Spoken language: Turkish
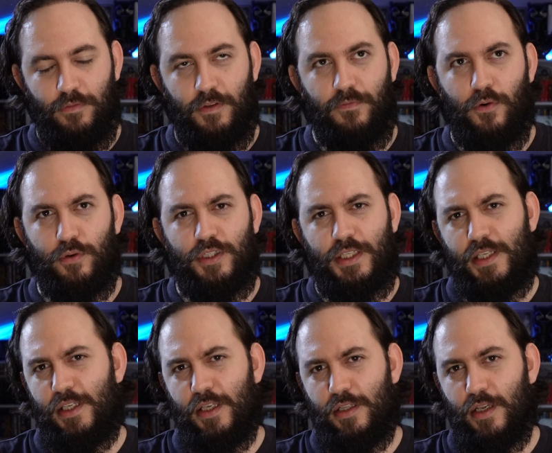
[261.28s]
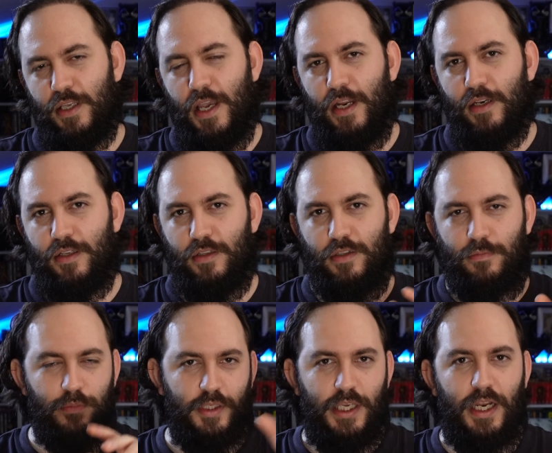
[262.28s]
The fourth key ya da yani
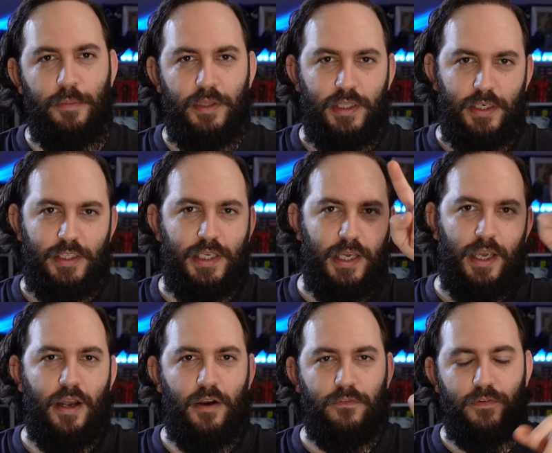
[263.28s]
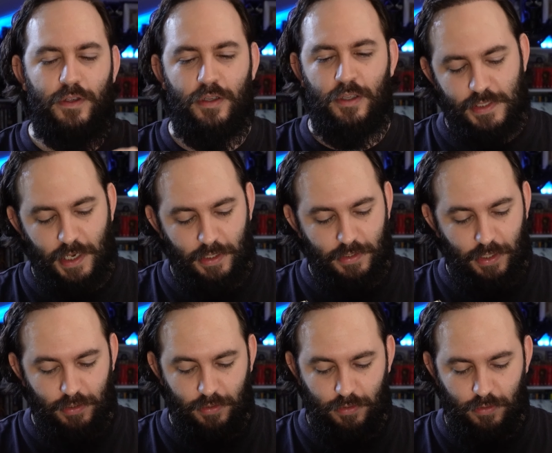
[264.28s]
kelime değil K harfi.
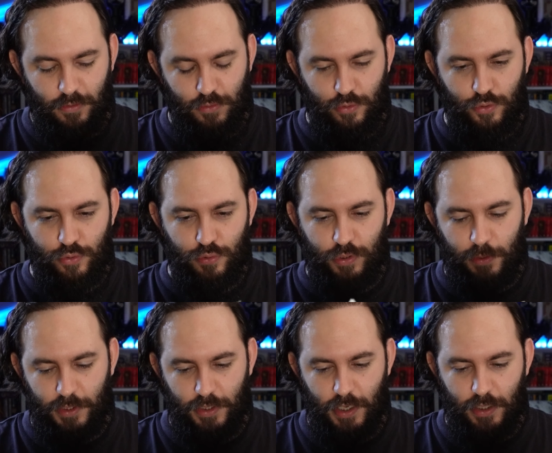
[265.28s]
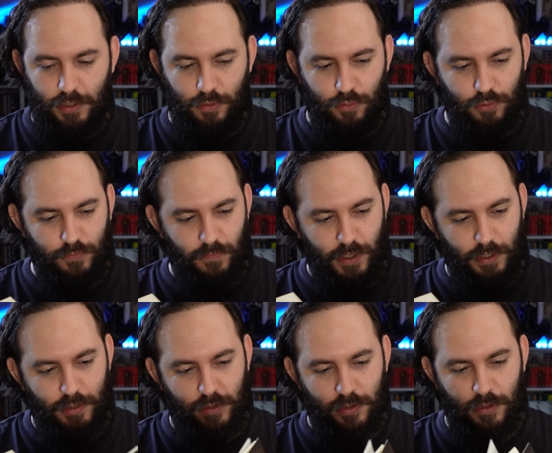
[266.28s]
Zaten şurada bir yerde not
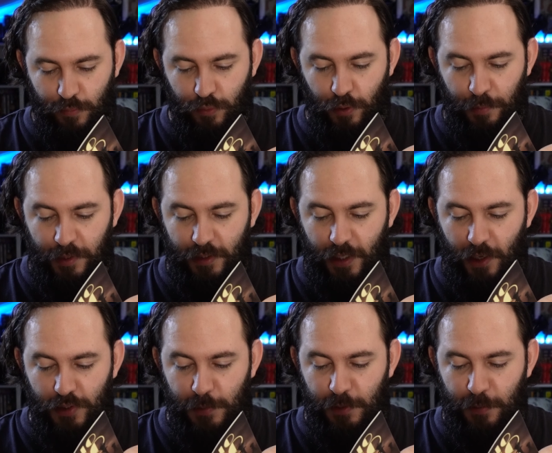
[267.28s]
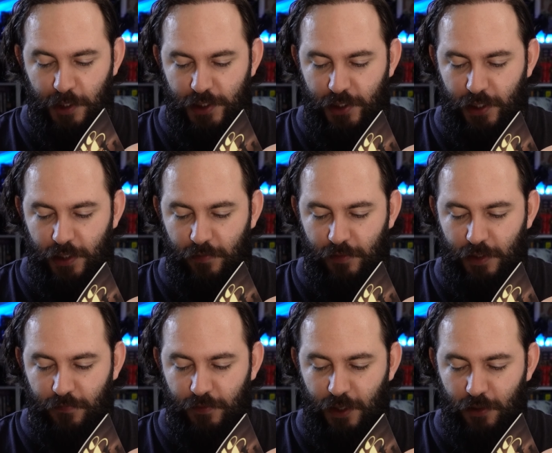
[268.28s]
vardı. Bu roman daha önce bir başka yayınevi
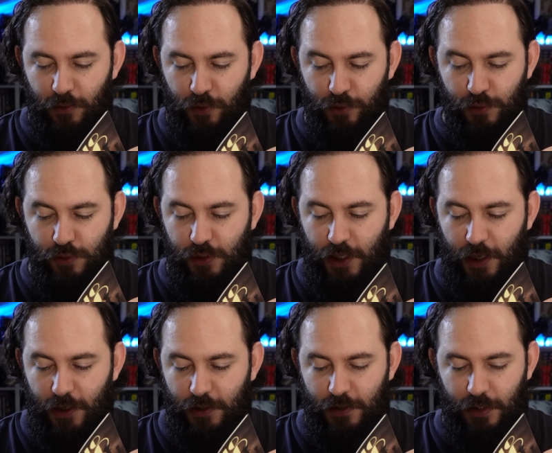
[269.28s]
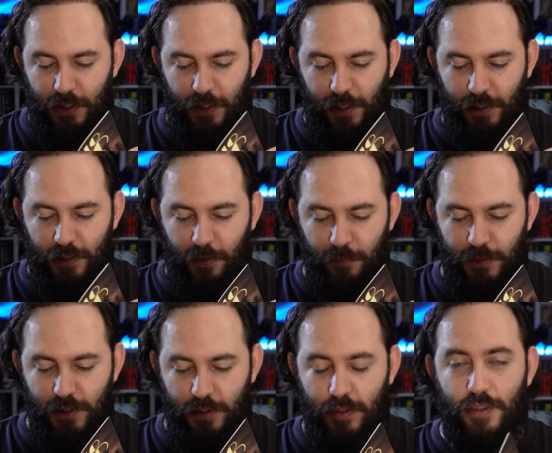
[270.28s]
tarafından dördüncü K adıyla
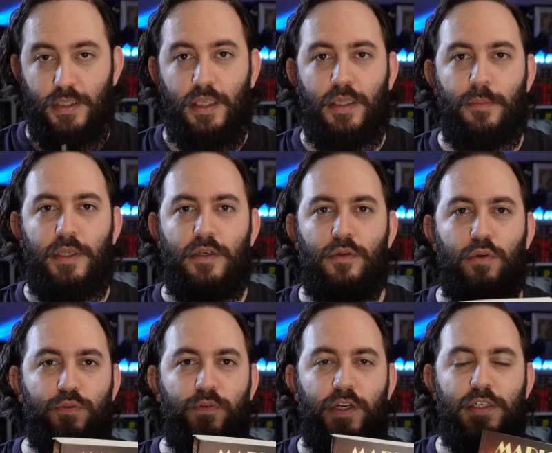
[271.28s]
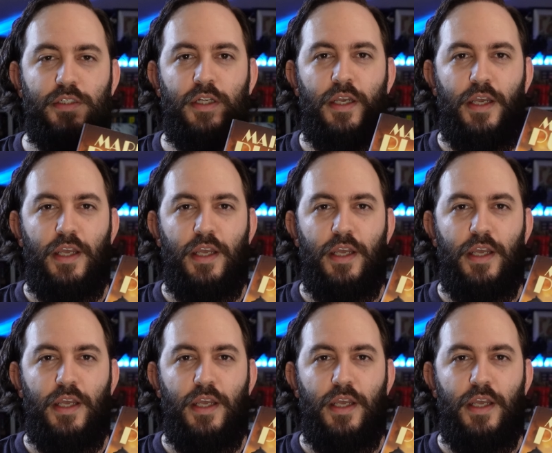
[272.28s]
yayınlanmıştı diye de bir not var.